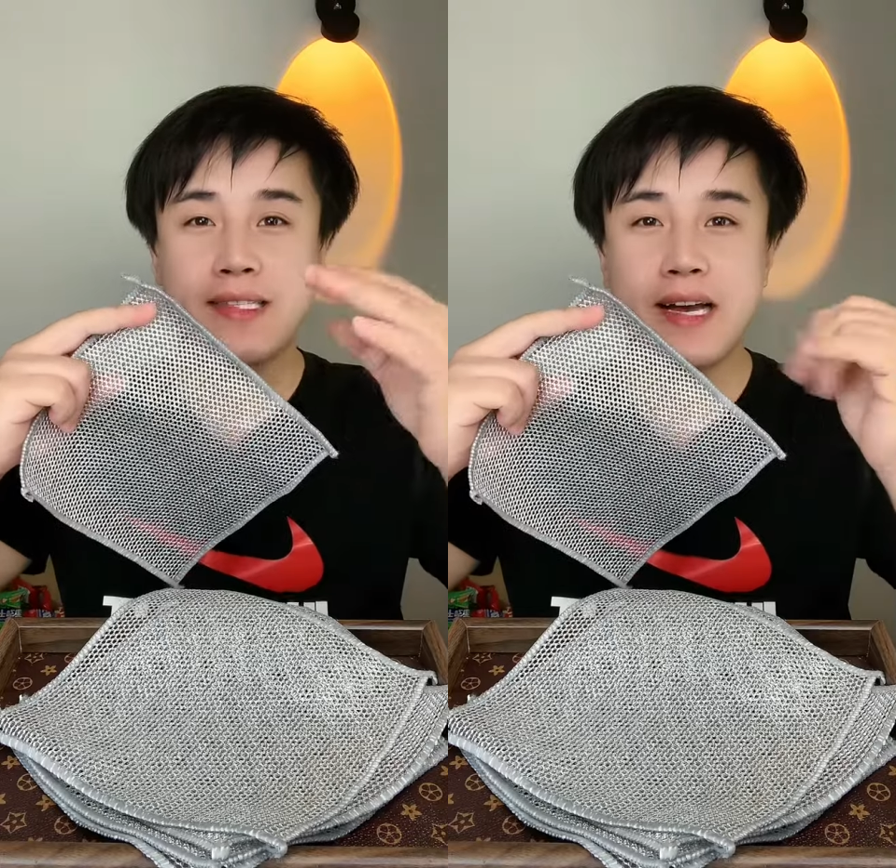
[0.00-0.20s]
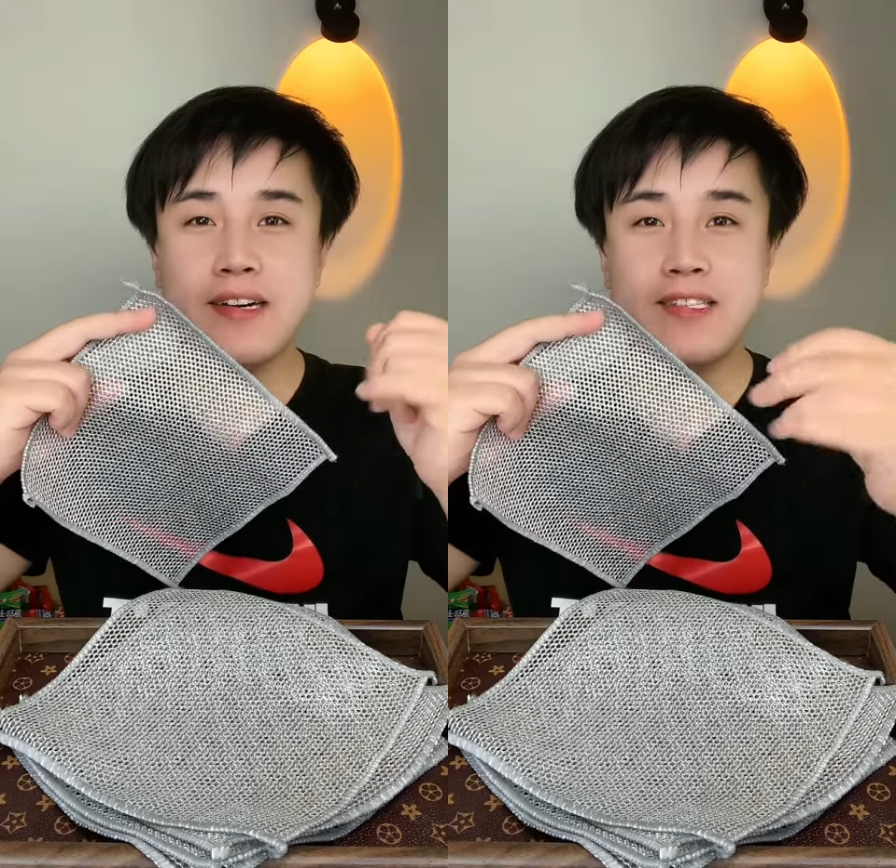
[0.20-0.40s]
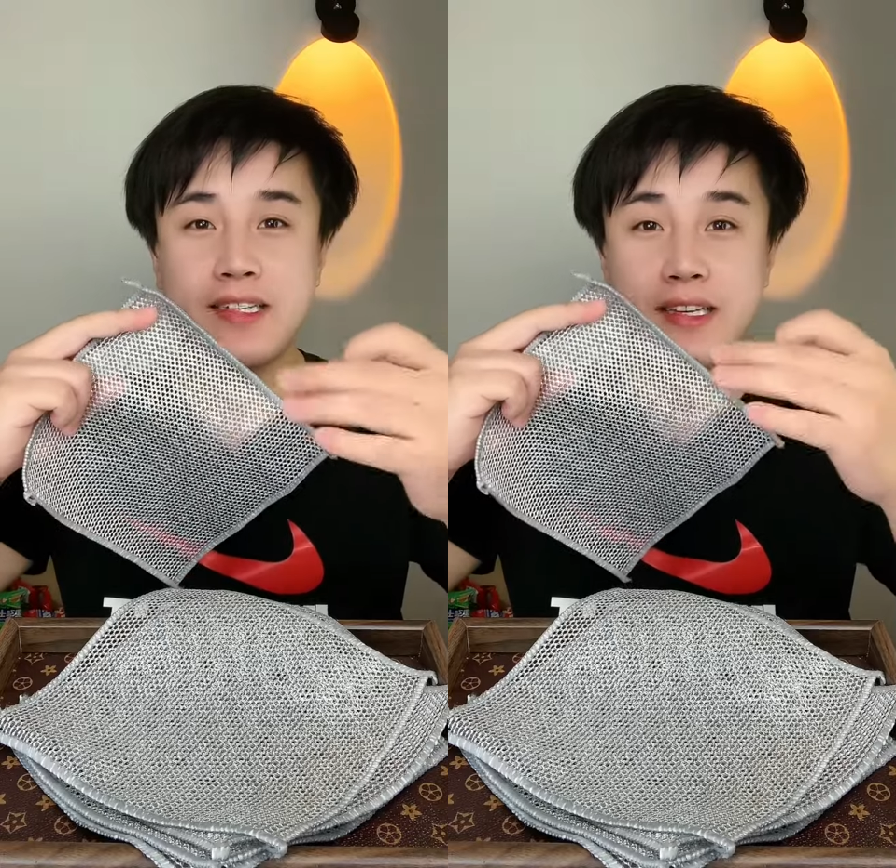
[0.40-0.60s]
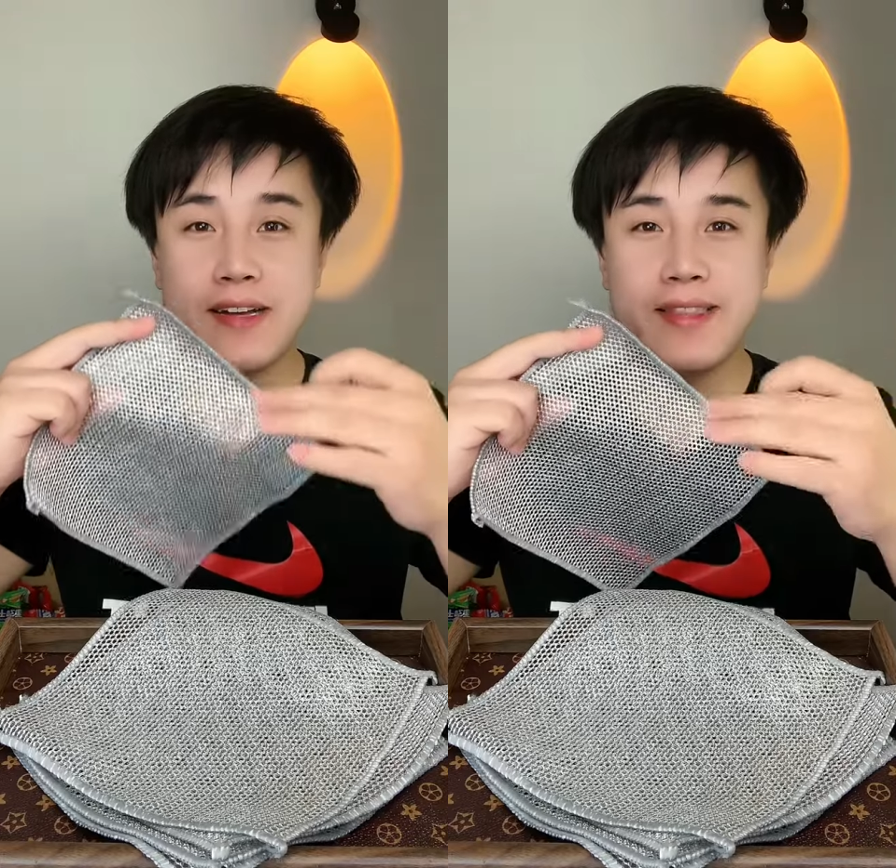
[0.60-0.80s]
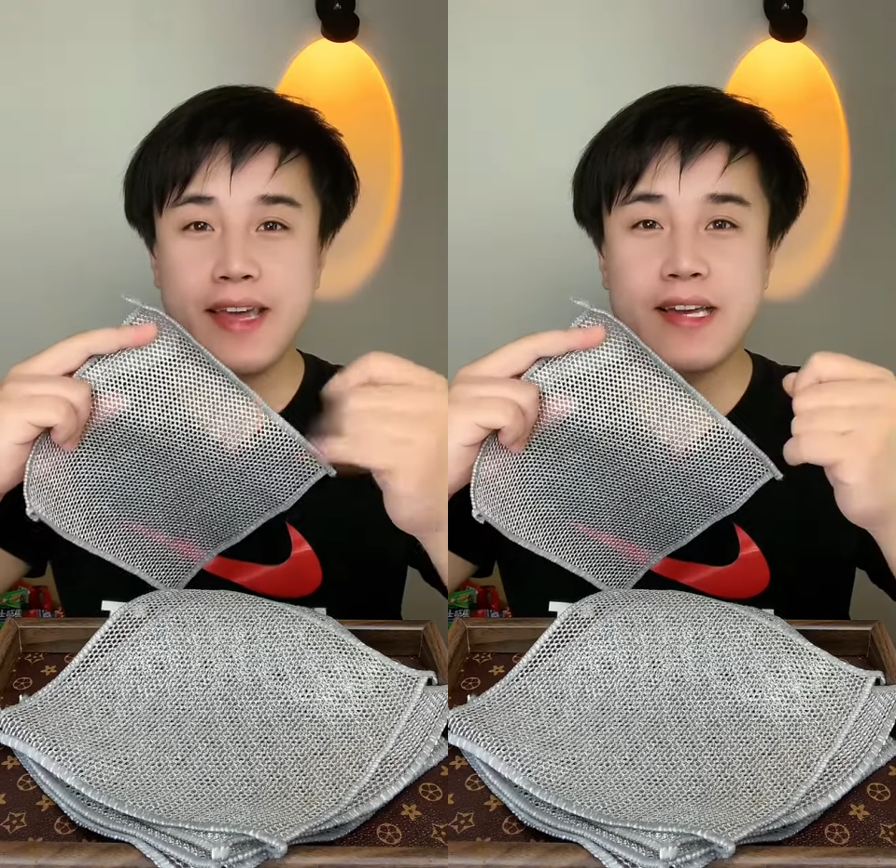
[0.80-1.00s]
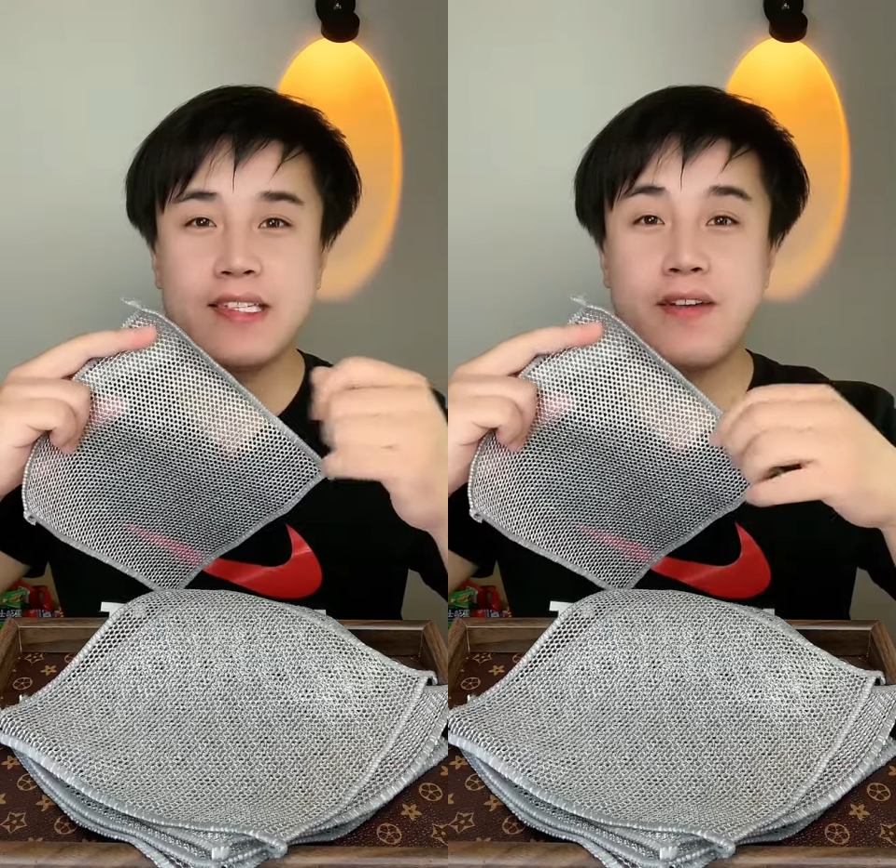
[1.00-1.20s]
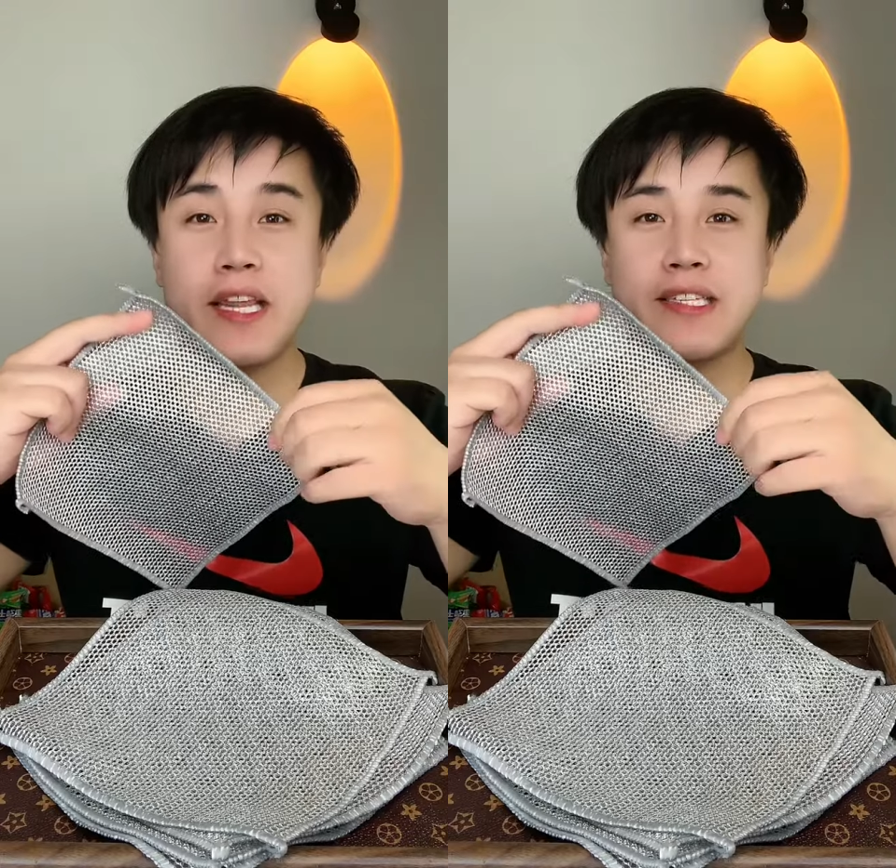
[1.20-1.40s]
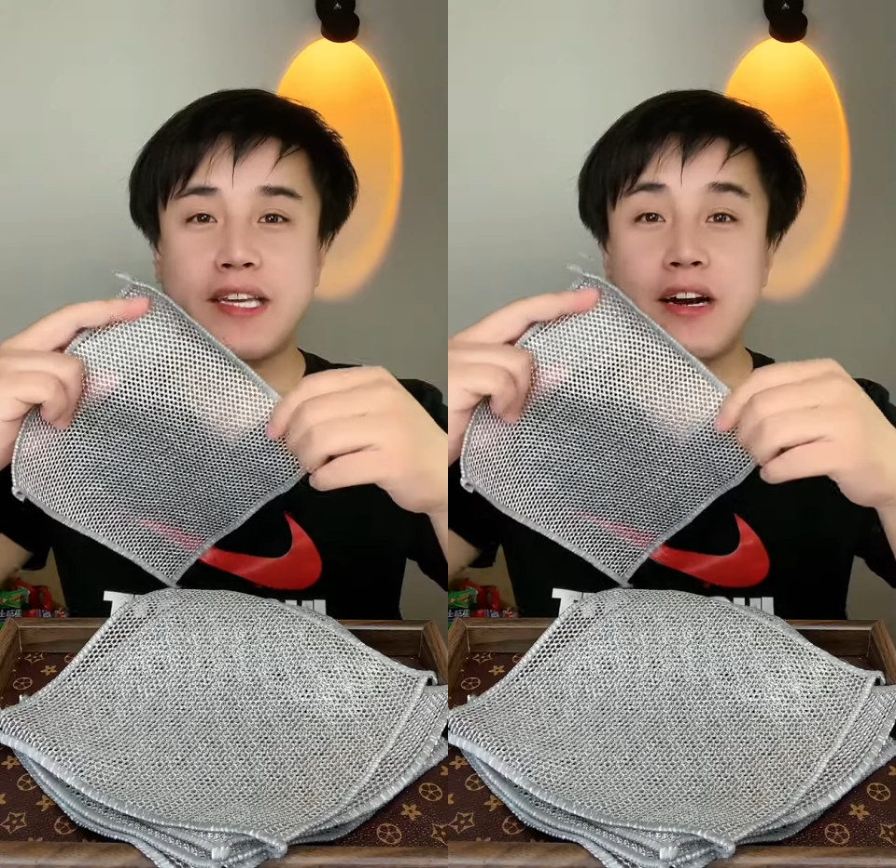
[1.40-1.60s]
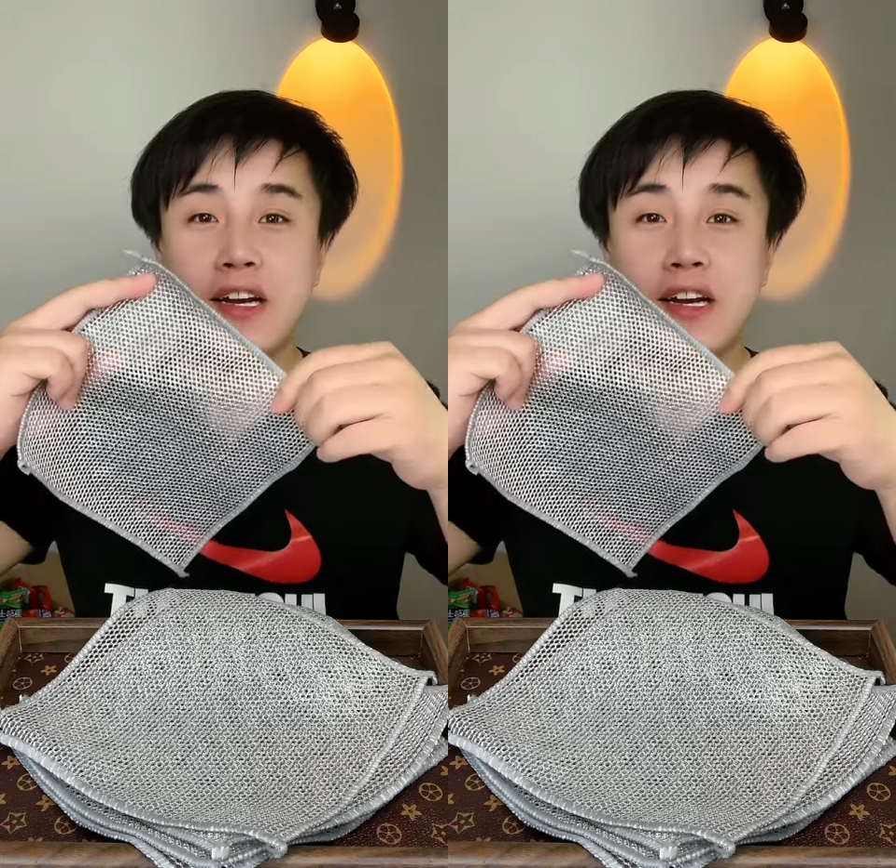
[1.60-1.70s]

咱哥姐姐点开下方链接